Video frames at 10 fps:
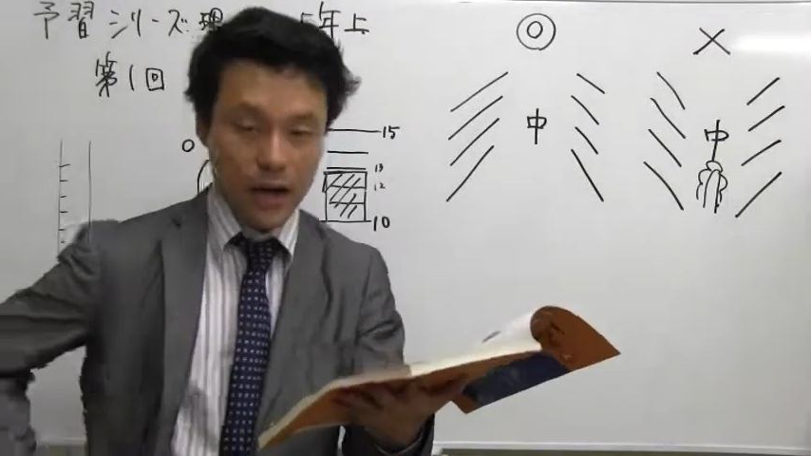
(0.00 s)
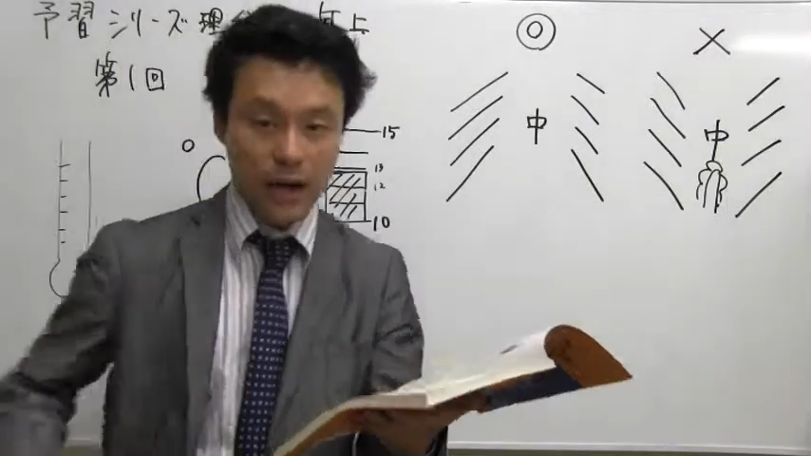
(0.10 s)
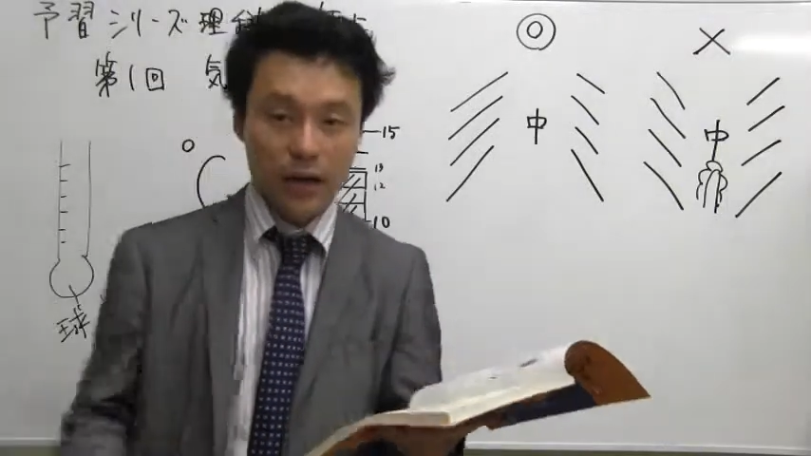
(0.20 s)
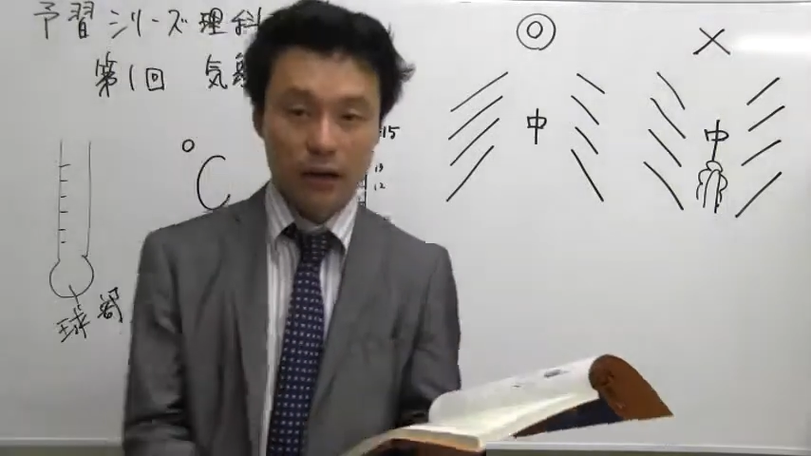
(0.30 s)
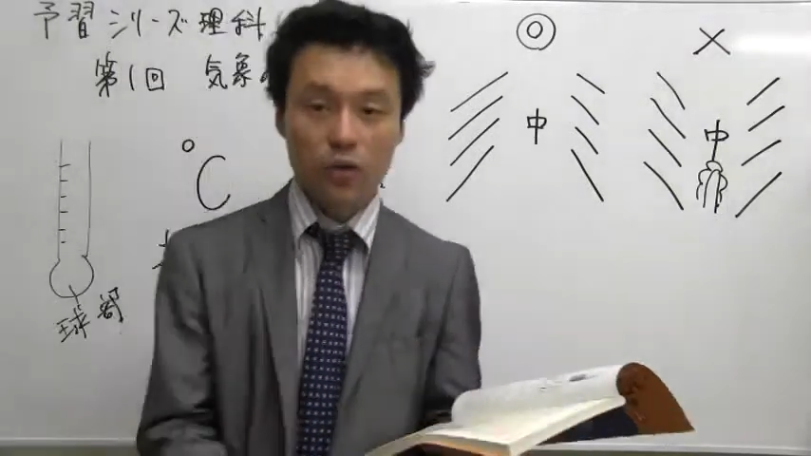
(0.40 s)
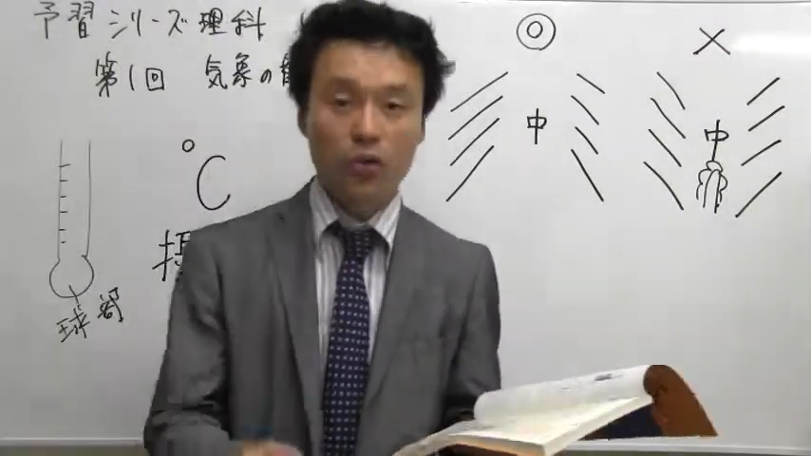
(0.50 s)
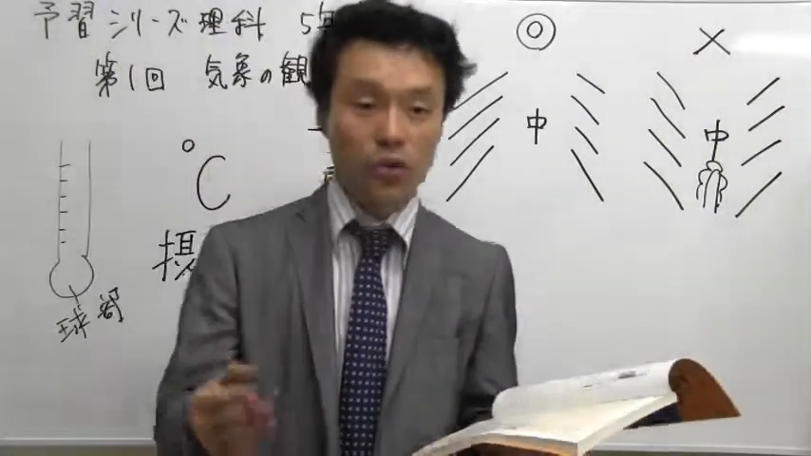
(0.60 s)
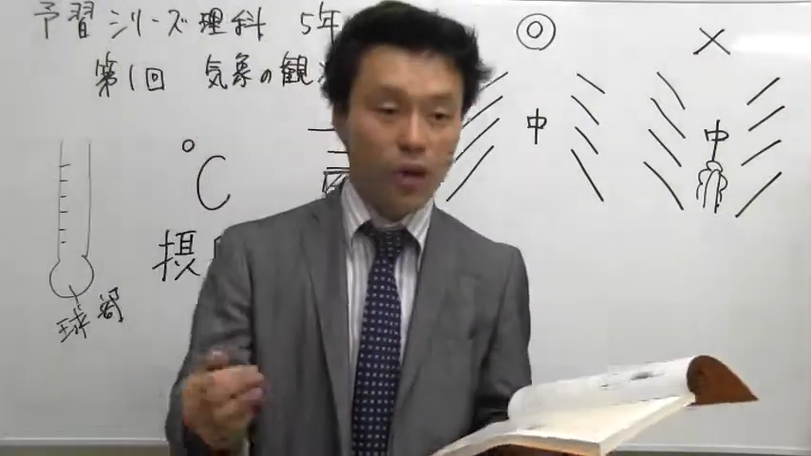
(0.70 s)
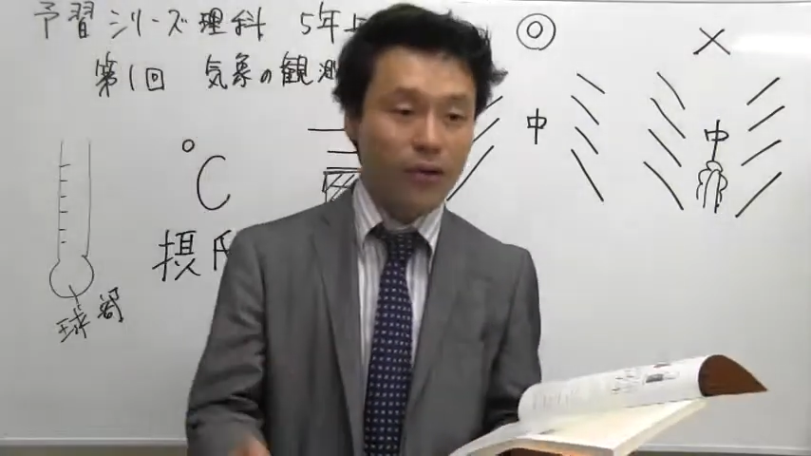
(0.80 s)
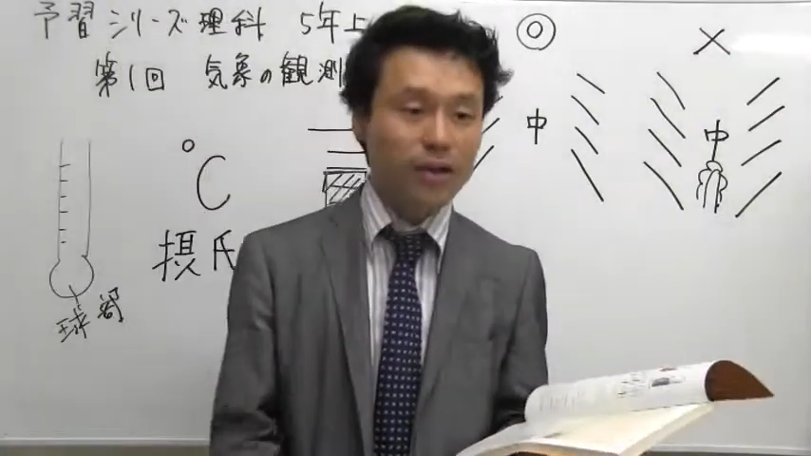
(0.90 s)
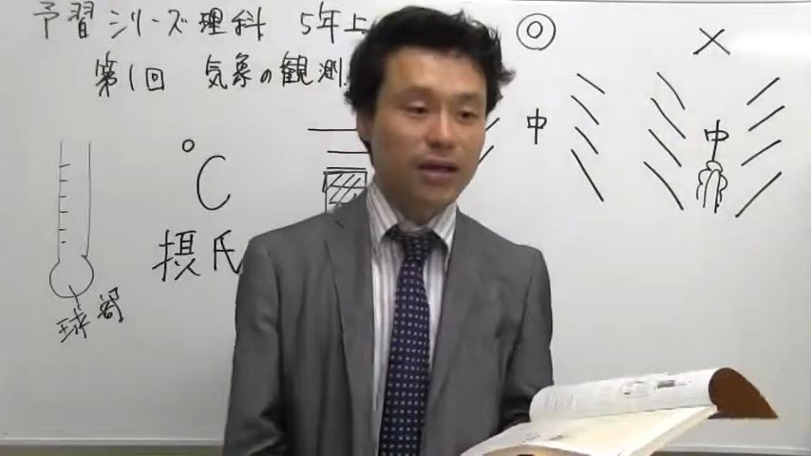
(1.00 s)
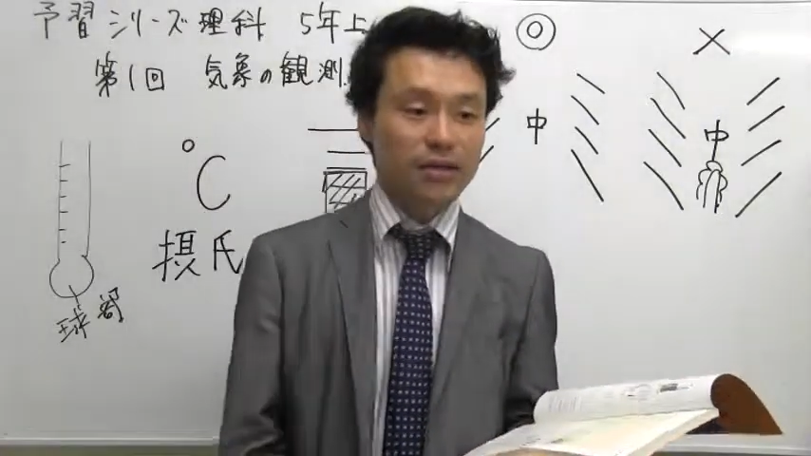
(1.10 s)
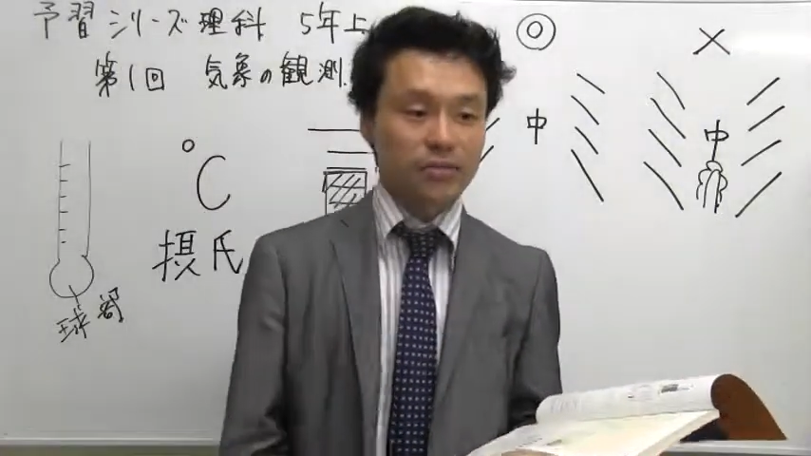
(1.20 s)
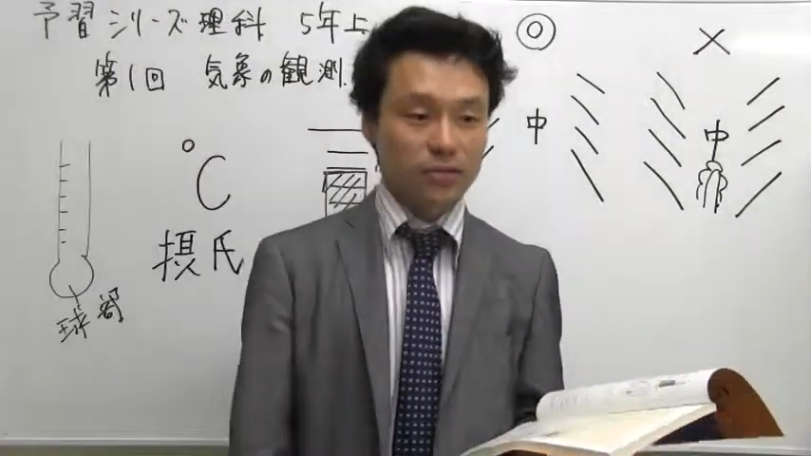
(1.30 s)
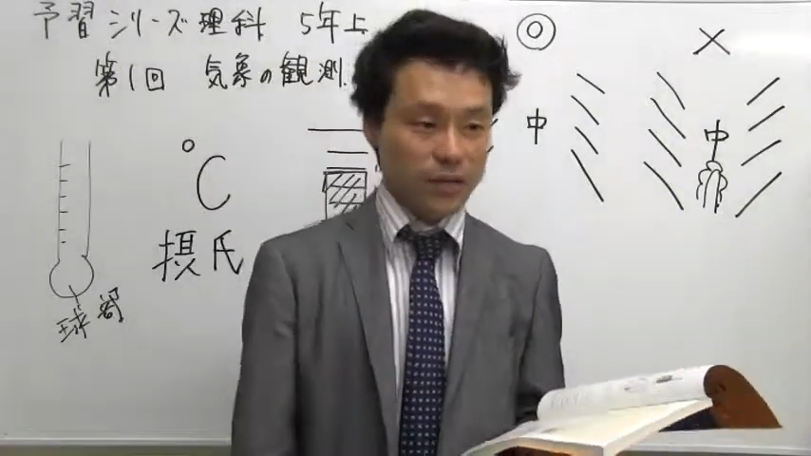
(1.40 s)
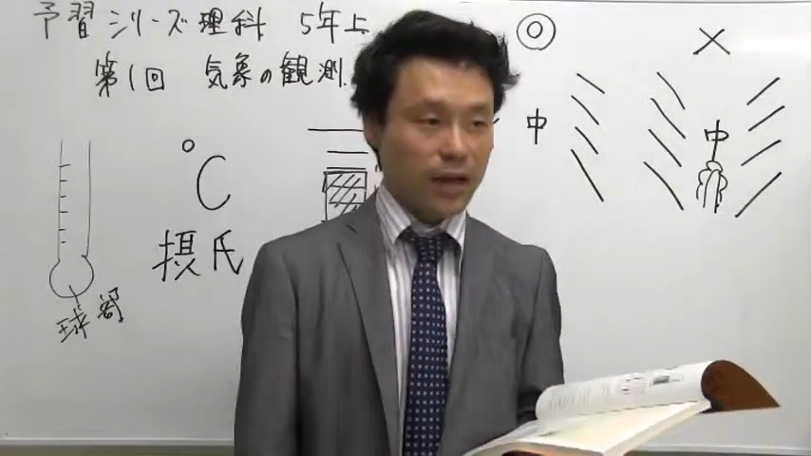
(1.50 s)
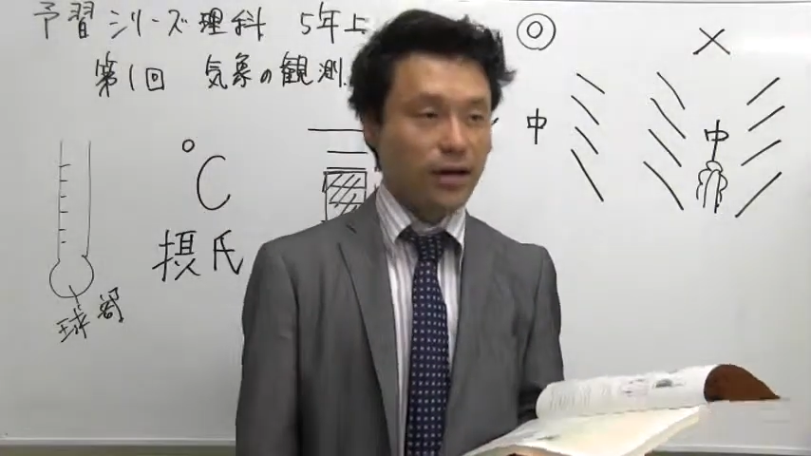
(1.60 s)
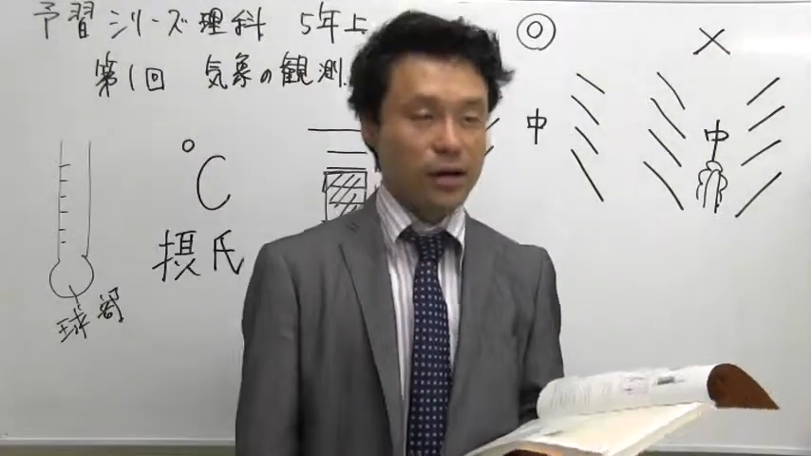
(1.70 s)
えー、コロコロ変わったりするので、